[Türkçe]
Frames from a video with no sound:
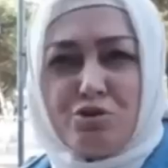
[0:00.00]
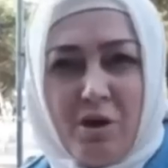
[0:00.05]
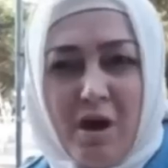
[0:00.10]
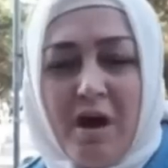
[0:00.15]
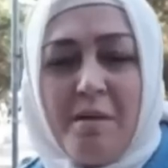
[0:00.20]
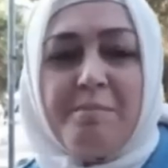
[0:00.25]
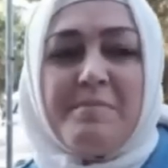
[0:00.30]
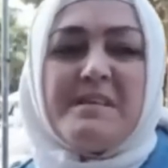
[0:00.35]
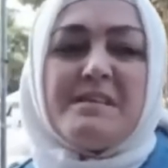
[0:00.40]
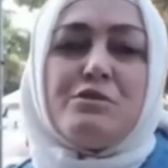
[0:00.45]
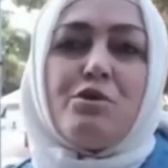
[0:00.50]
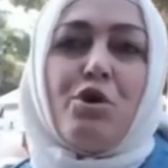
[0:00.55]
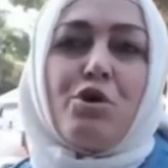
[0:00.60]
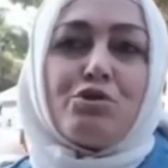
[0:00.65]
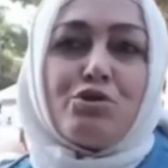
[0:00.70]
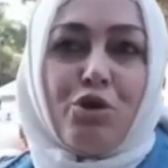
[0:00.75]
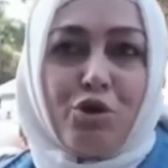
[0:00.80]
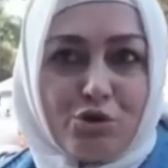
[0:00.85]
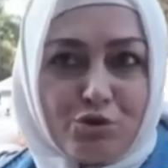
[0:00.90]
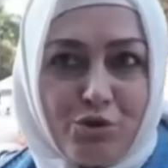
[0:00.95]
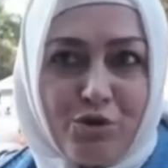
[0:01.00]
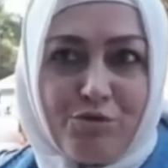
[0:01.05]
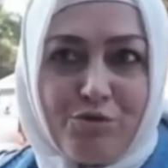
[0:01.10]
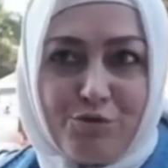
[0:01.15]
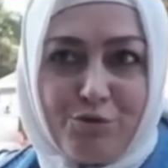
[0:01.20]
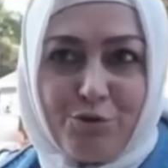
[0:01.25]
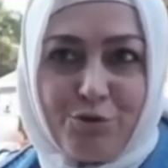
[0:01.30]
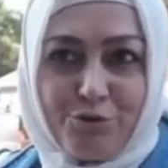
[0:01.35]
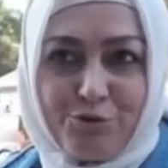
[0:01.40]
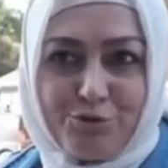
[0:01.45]
Şu an biz doktor
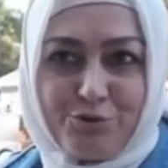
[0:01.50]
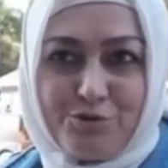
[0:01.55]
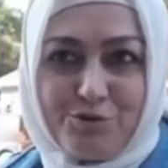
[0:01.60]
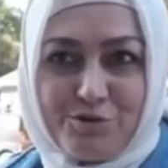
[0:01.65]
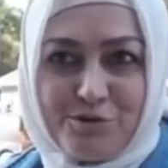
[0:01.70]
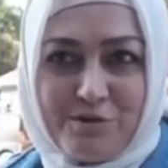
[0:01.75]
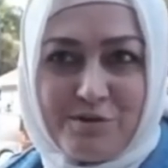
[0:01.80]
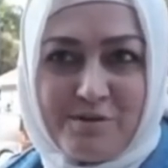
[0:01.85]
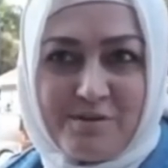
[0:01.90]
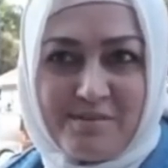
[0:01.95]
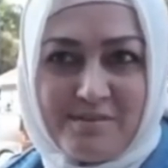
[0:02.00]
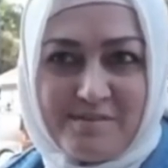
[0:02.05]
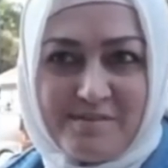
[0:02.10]
dövüyoruz.